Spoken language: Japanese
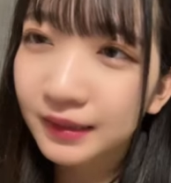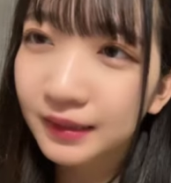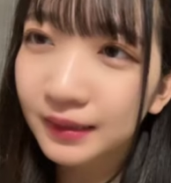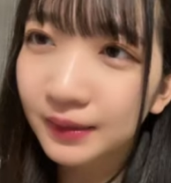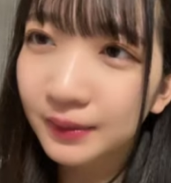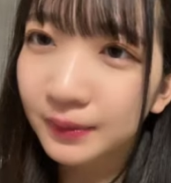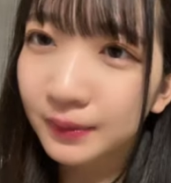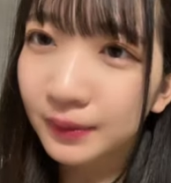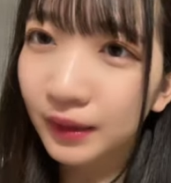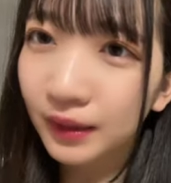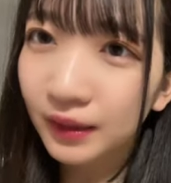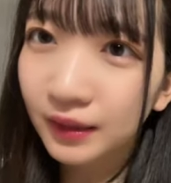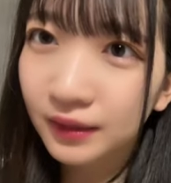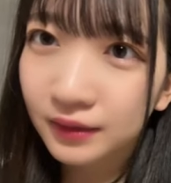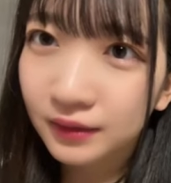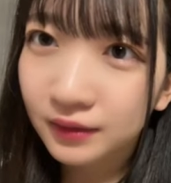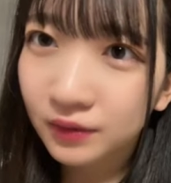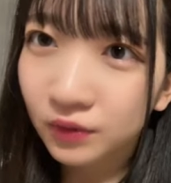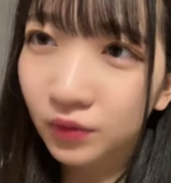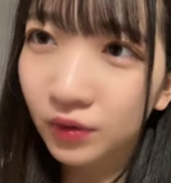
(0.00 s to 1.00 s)
なので
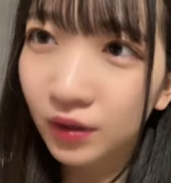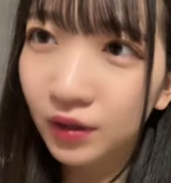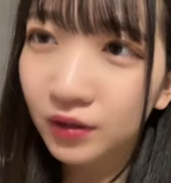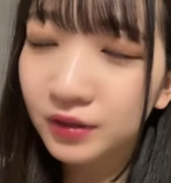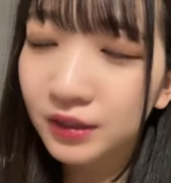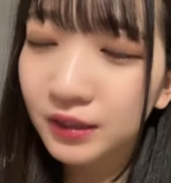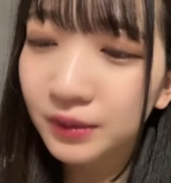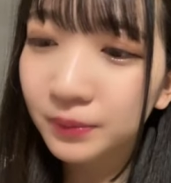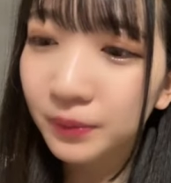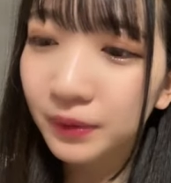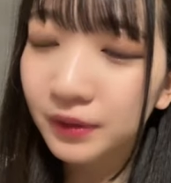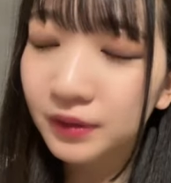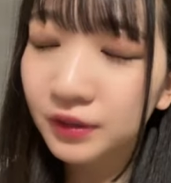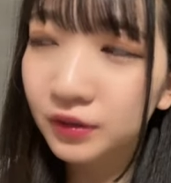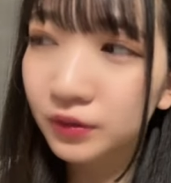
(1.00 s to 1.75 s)
骨格心拍